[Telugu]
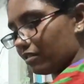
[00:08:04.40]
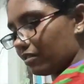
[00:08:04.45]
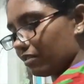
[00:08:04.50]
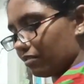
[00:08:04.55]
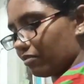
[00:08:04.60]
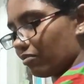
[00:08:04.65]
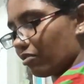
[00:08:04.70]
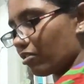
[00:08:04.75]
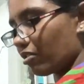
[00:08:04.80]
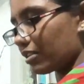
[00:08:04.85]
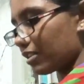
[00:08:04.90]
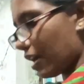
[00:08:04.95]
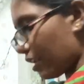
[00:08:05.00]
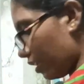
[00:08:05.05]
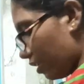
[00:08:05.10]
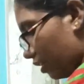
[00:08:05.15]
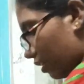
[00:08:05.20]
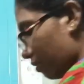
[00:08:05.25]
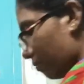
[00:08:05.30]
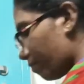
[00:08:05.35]
మార్నింగే
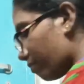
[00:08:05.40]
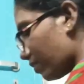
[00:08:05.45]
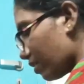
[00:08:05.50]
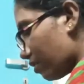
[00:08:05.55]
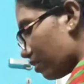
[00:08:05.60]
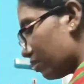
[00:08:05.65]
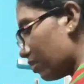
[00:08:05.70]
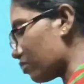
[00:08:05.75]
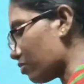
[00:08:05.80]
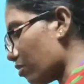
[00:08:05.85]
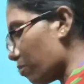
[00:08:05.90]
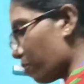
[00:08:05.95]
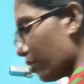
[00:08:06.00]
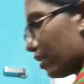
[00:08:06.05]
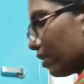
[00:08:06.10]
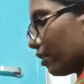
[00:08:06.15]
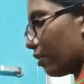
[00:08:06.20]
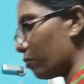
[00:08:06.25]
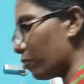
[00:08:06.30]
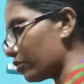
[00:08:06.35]
బయలుదేరేసాము మండే
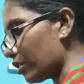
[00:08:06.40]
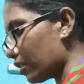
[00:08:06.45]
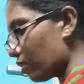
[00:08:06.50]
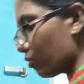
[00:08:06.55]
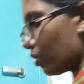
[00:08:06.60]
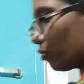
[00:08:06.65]
వచ్చేసి